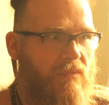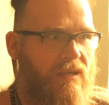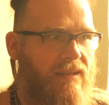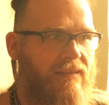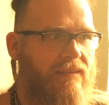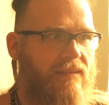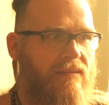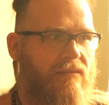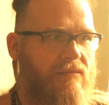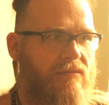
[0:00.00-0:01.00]

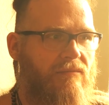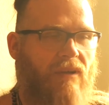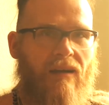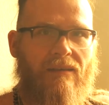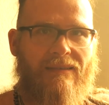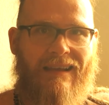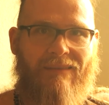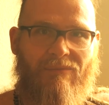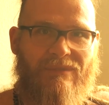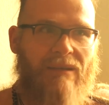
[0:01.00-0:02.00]
ganz, ja, sehr,
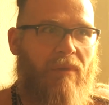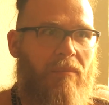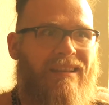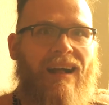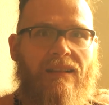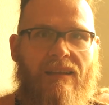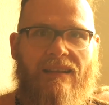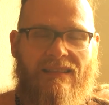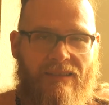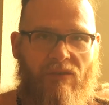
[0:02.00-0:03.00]
sag mal, mit
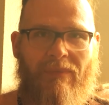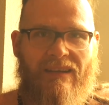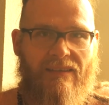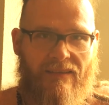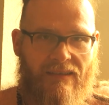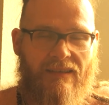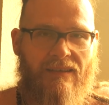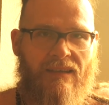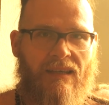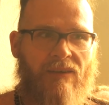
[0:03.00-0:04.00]
alternativer
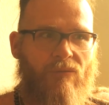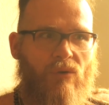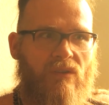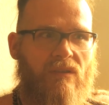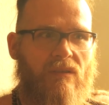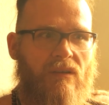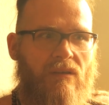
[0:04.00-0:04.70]
Medizin, wo es